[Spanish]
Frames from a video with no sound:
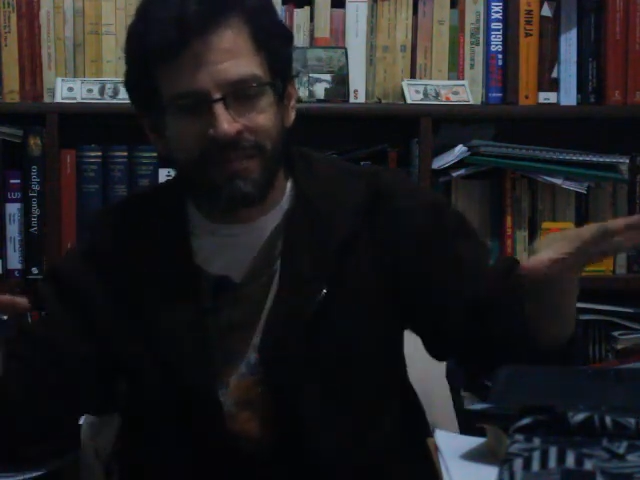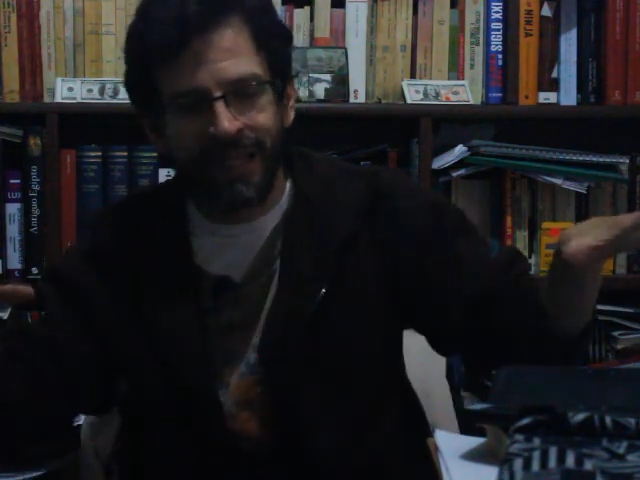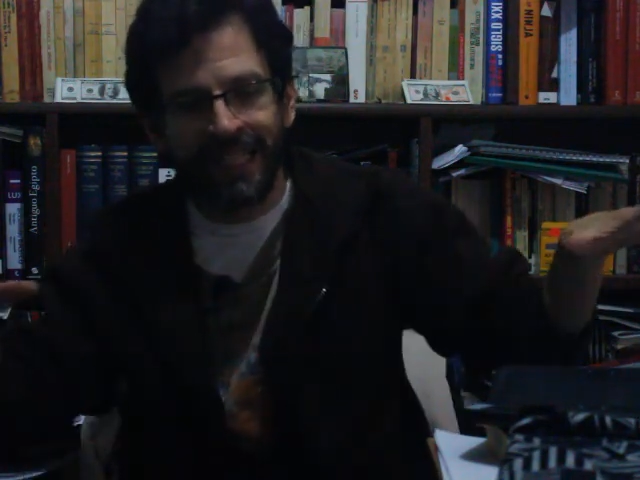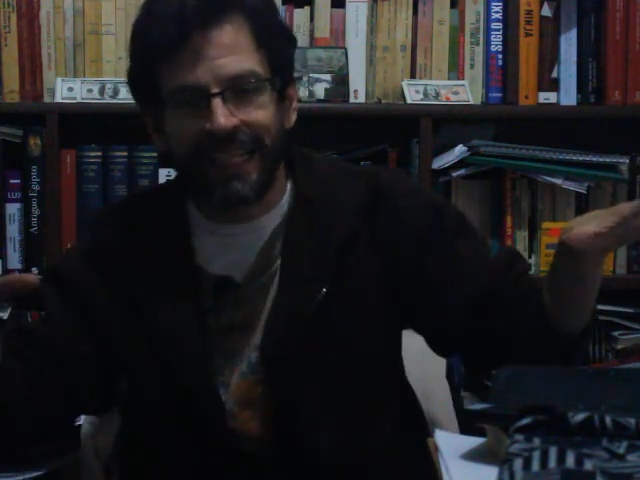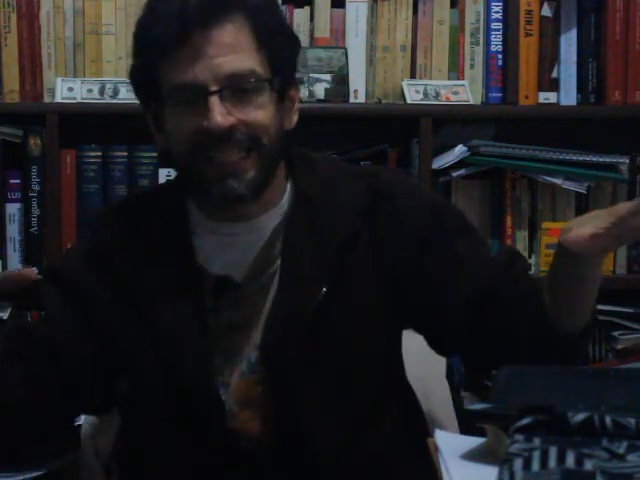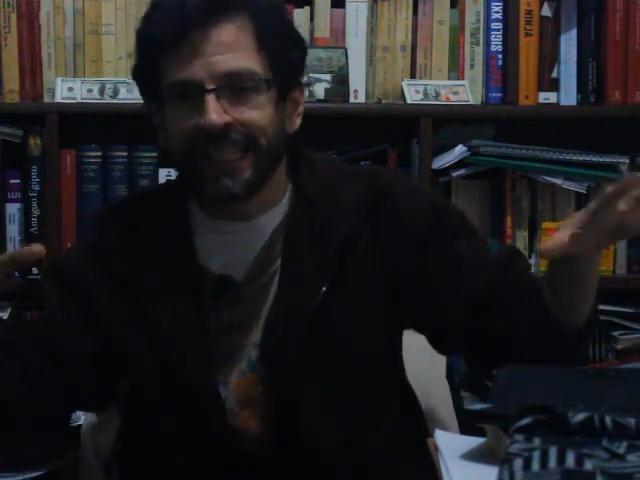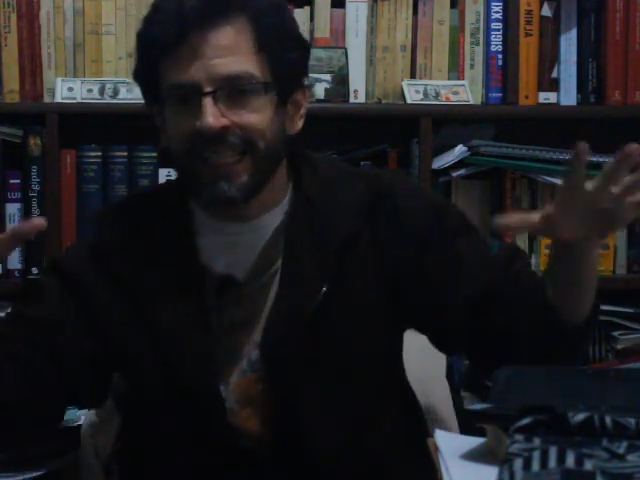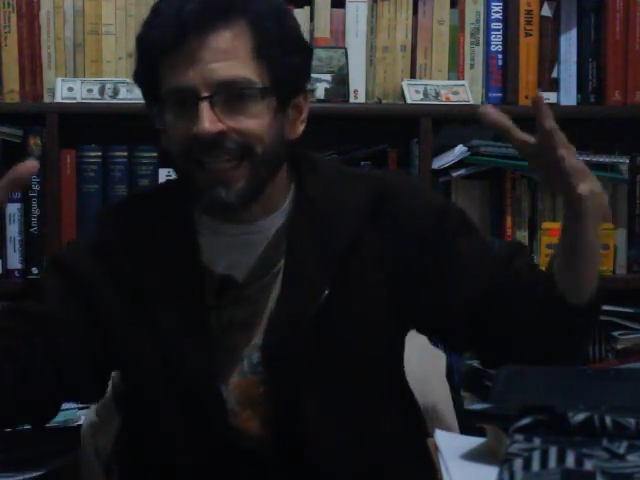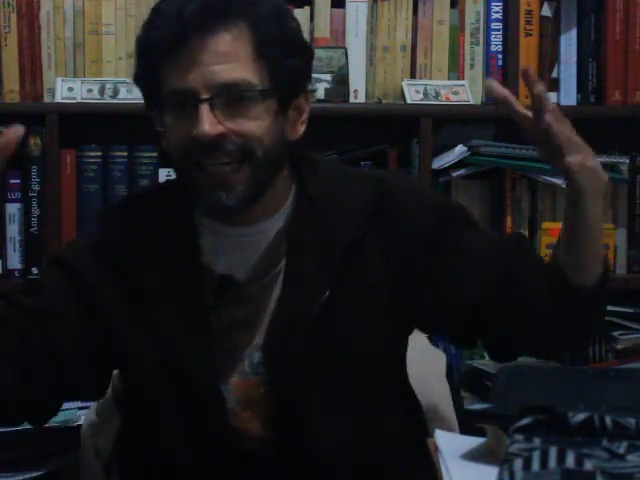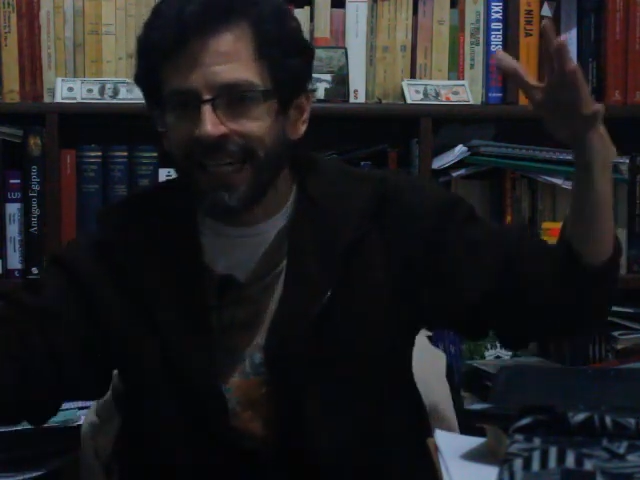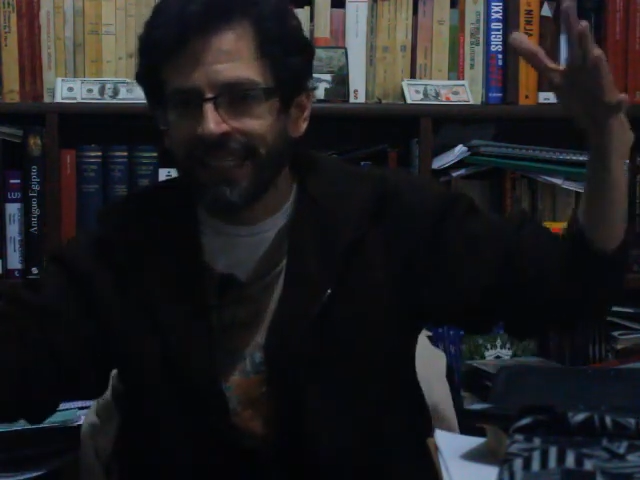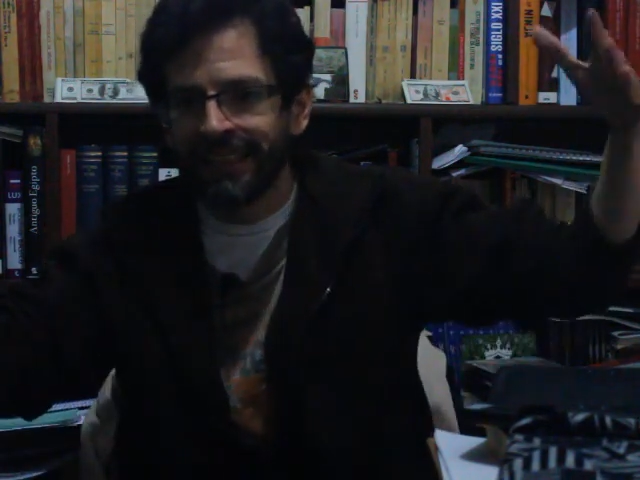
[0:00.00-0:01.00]

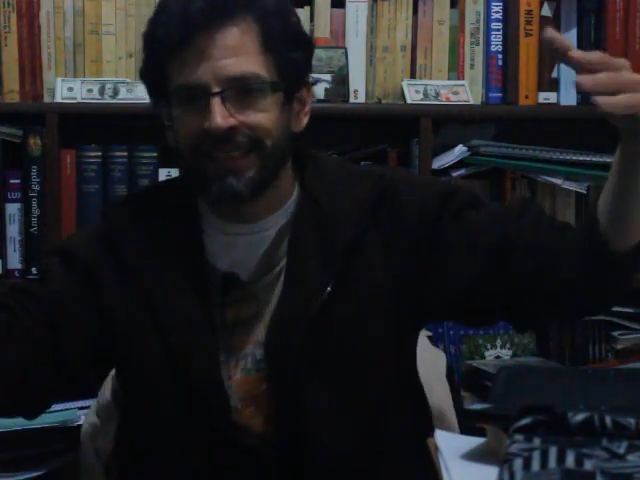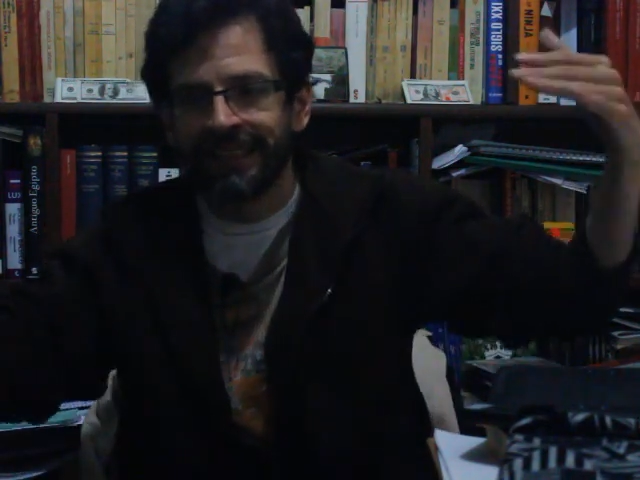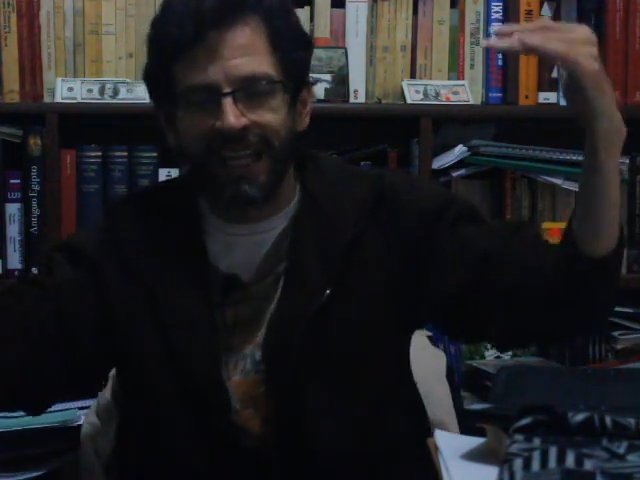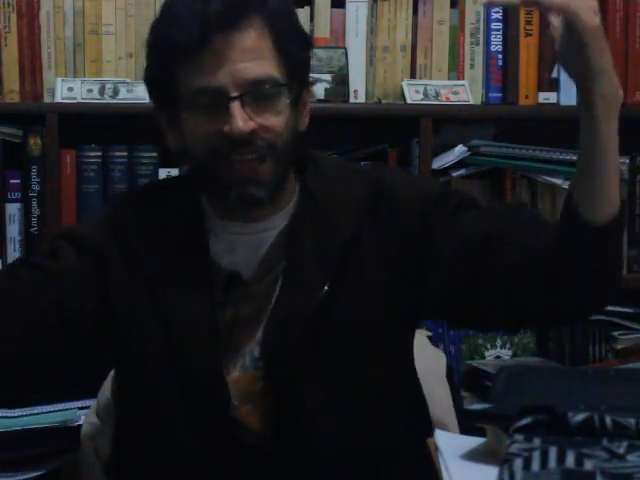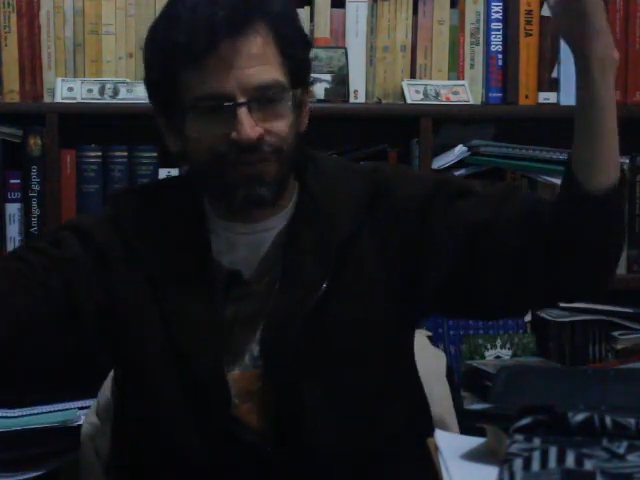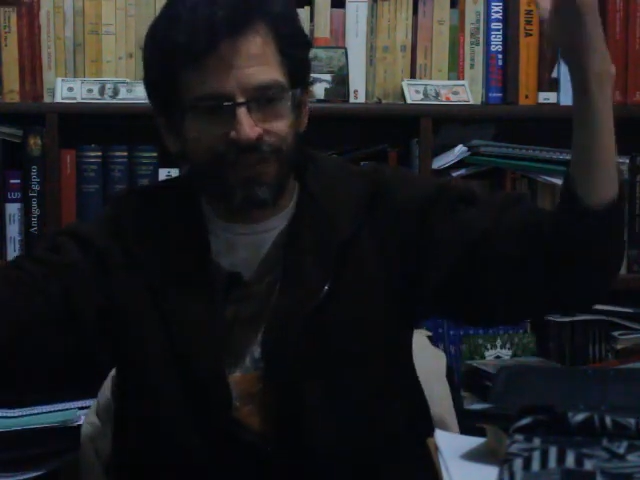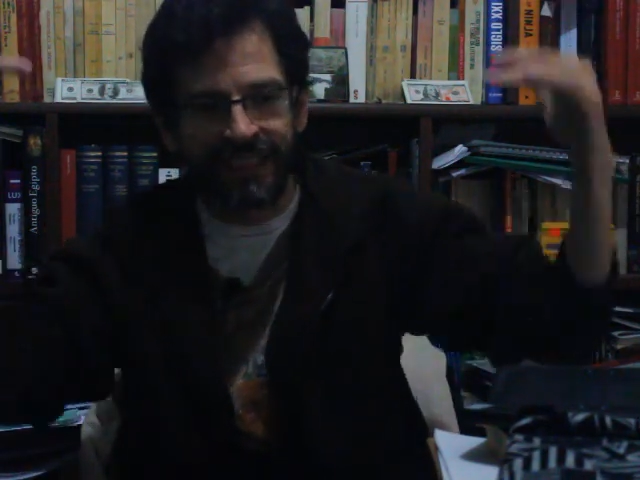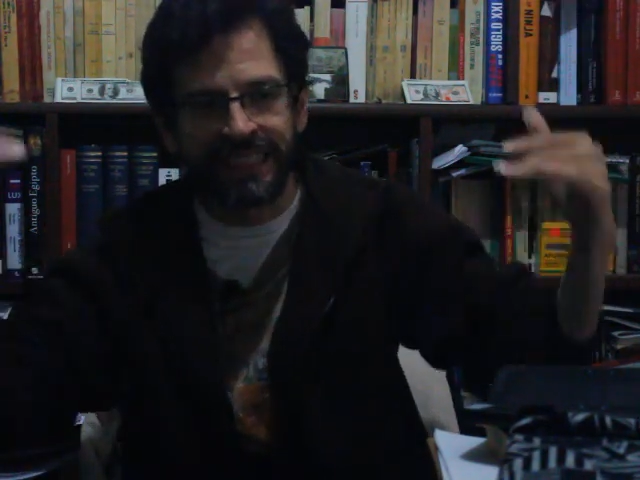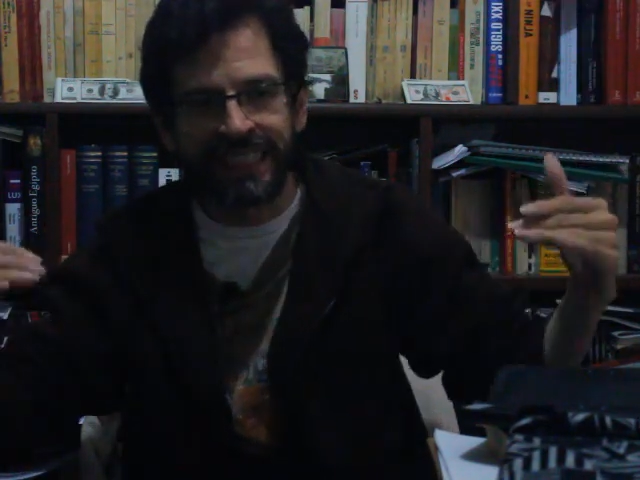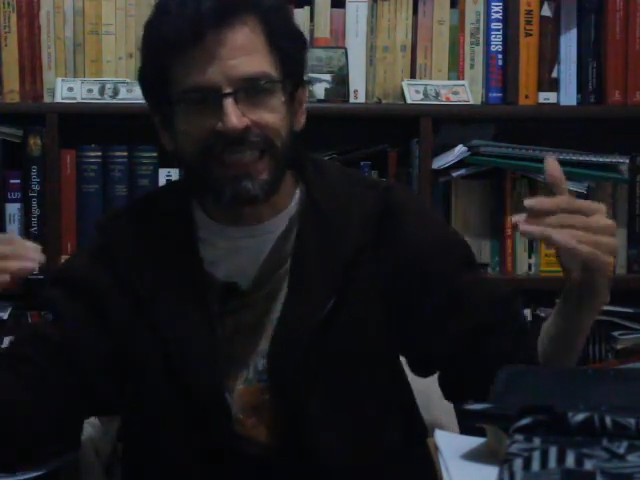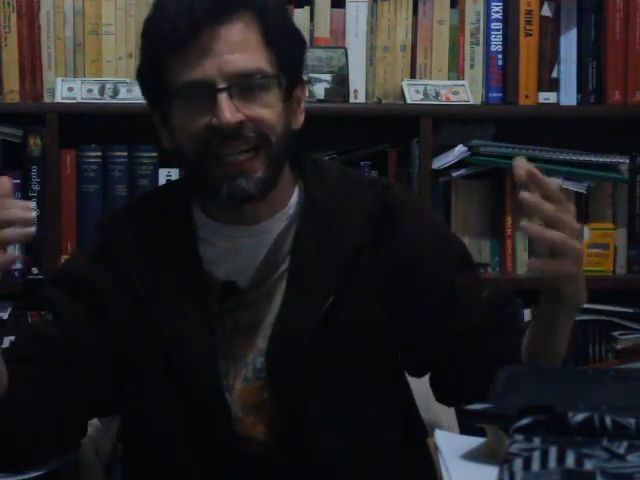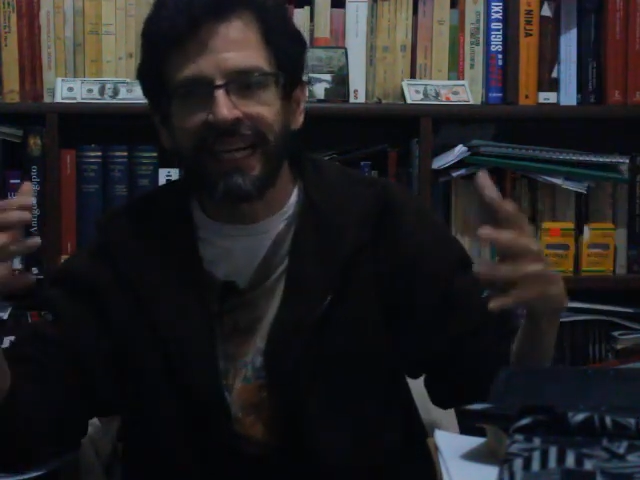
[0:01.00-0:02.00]
mecánica de la
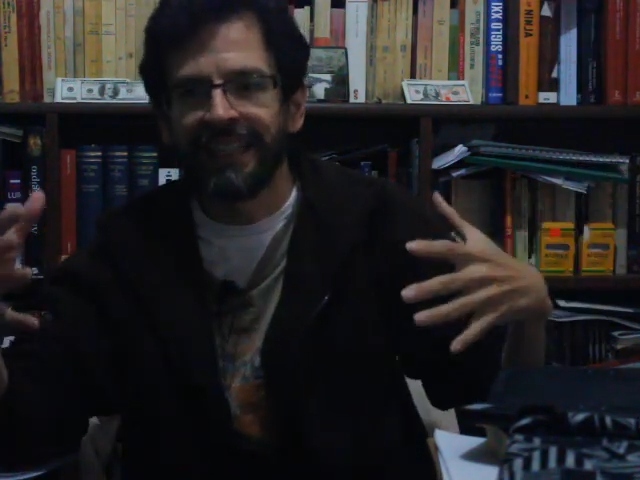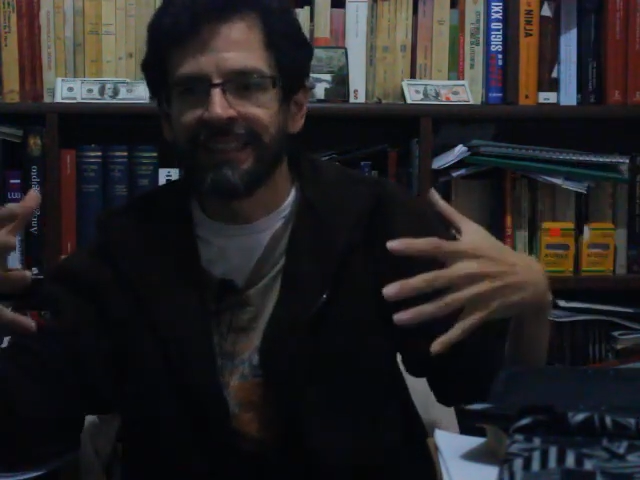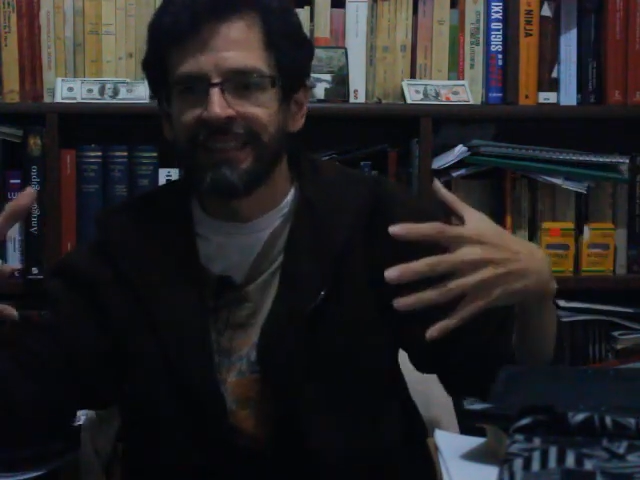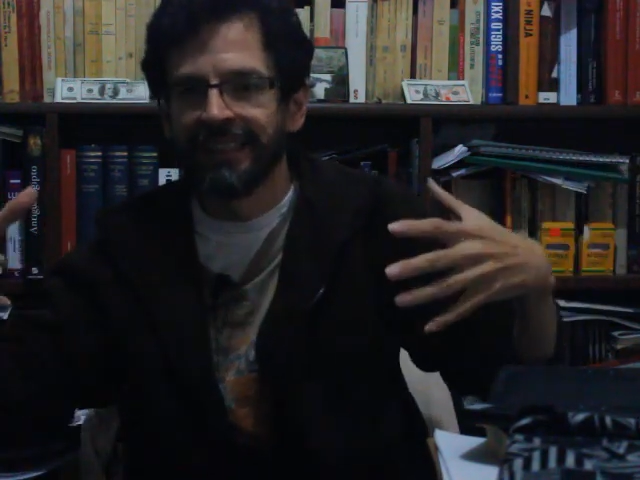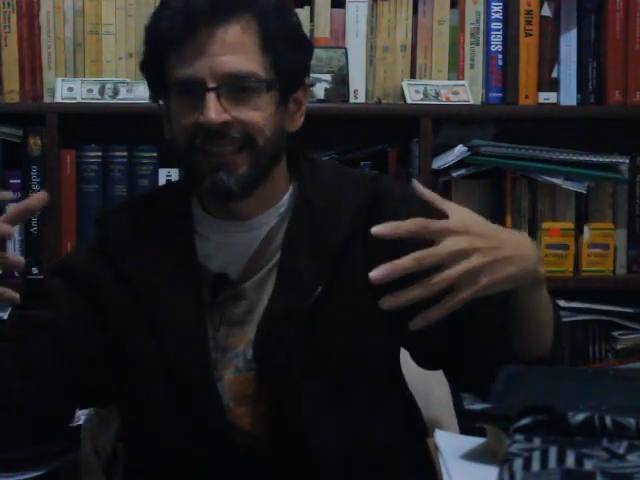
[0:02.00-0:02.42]
física